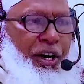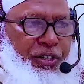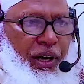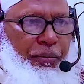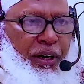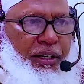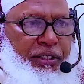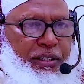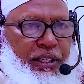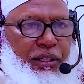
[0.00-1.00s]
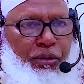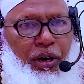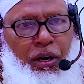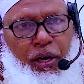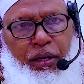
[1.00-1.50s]
ভাষা মানে যেটাকে
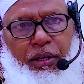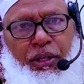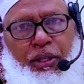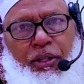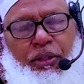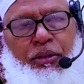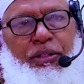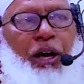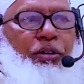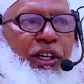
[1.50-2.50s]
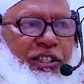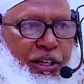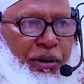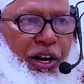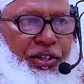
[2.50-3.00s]
বলা হয়
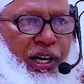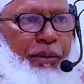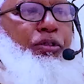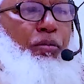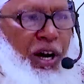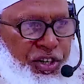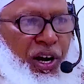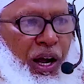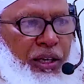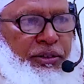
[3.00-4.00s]
তাওরাতের ভাষা হেব্রু ভাষা